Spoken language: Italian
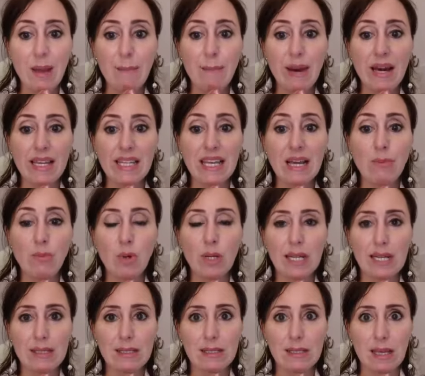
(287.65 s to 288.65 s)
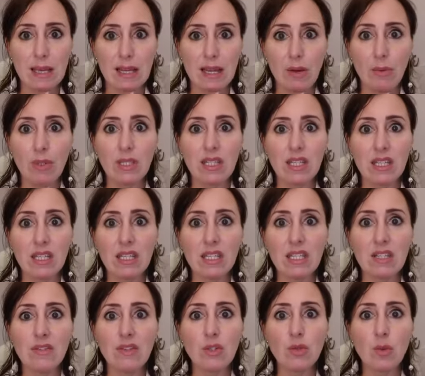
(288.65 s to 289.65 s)
Maria, buonasera. Quindi
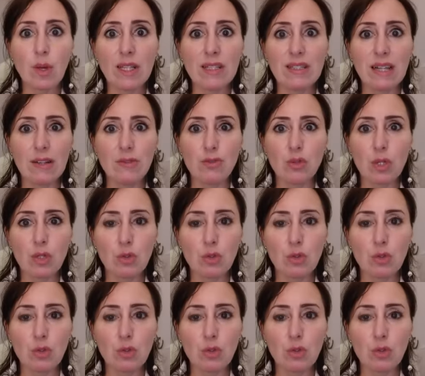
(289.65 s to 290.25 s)
individua intanto